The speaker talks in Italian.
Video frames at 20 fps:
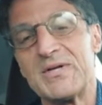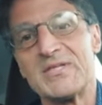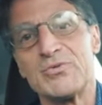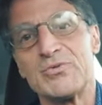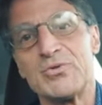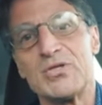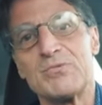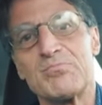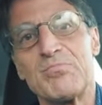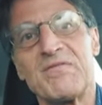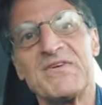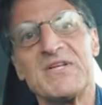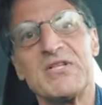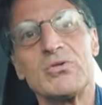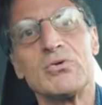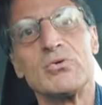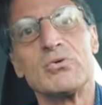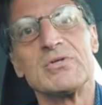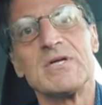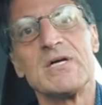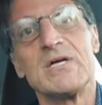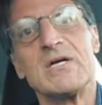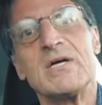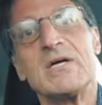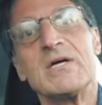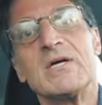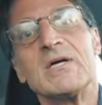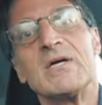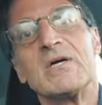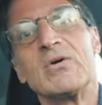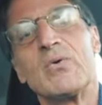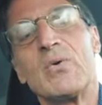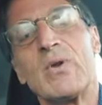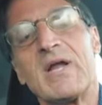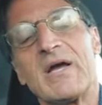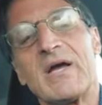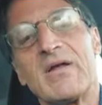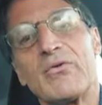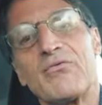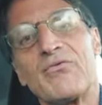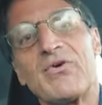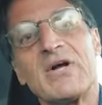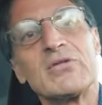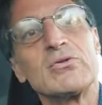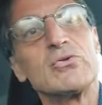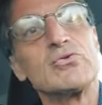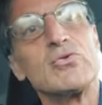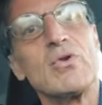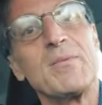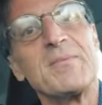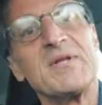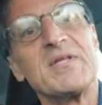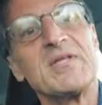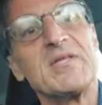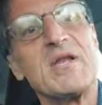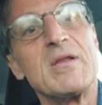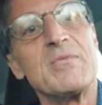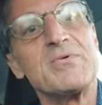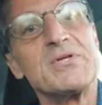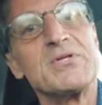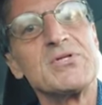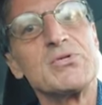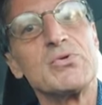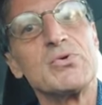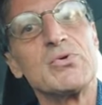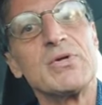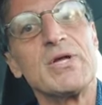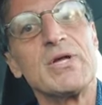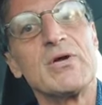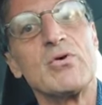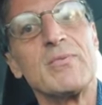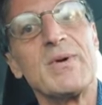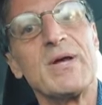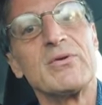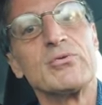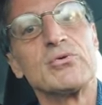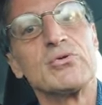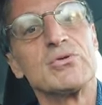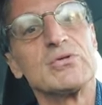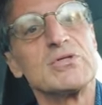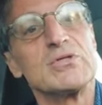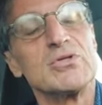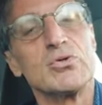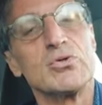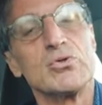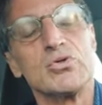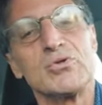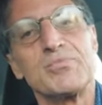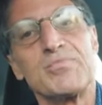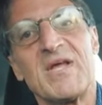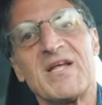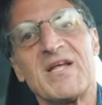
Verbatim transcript: accettabile anche dal punto di vista ideologico. È, una, è, una, è un'operazione spaventosa